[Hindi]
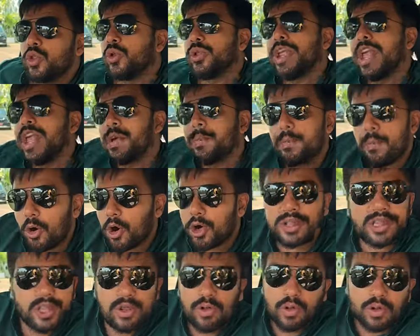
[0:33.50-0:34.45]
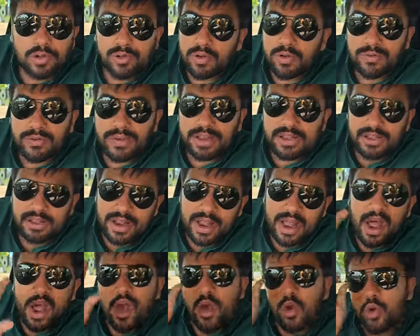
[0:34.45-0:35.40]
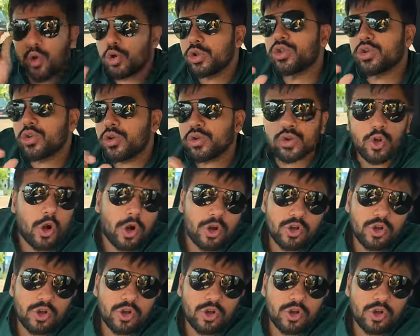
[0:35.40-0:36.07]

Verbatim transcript: तो ये एक बहुत ही यूजफुल फीचर है कुछ कुछ